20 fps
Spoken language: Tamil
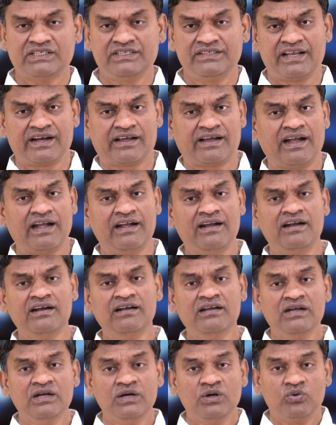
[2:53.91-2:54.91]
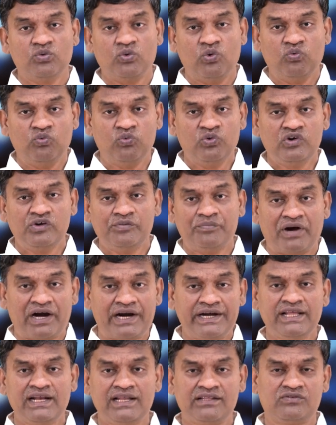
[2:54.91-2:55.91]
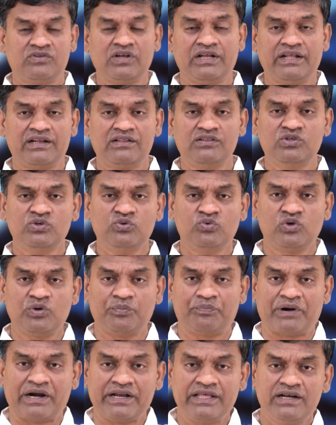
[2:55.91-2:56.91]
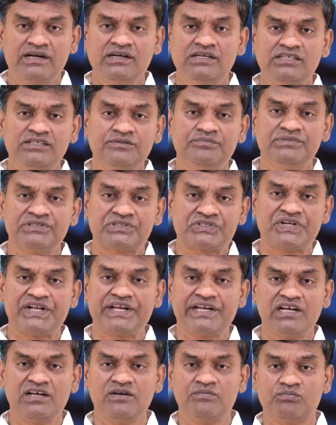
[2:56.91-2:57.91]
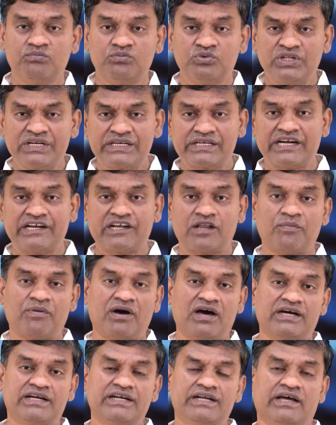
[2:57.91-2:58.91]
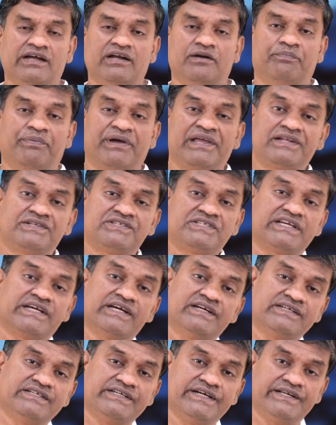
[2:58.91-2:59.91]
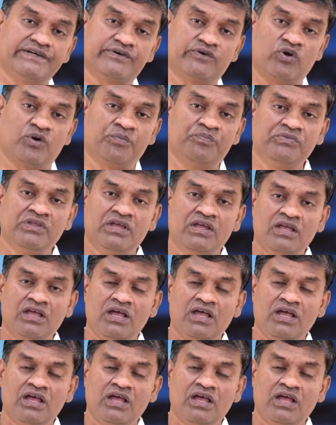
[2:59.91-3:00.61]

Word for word: இதற்கென்று ஒவ்வொரு மாநிலத்திலிருந்து ஒரு பனிரெண்டு மிஸ்டர்கள் முதற்கட்டமாக நாங்கள் பயிற்சிக்கென்று எடுக்கிறோம்